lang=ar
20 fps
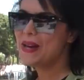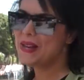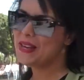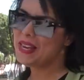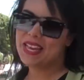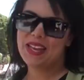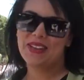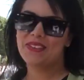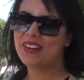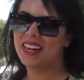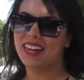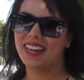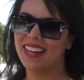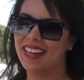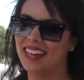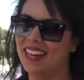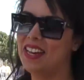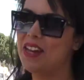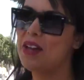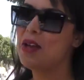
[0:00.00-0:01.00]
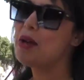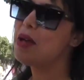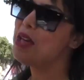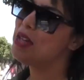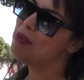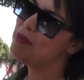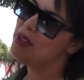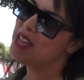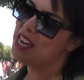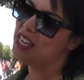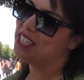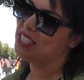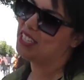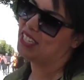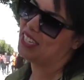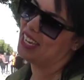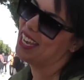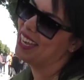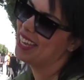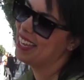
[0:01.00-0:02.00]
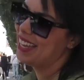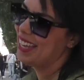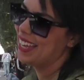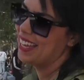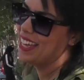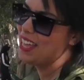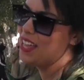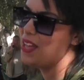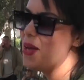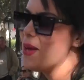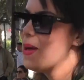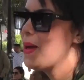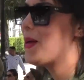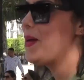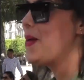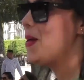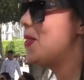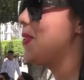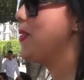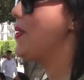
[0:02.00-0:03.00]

ليه والله انا ما ريتش حسيتك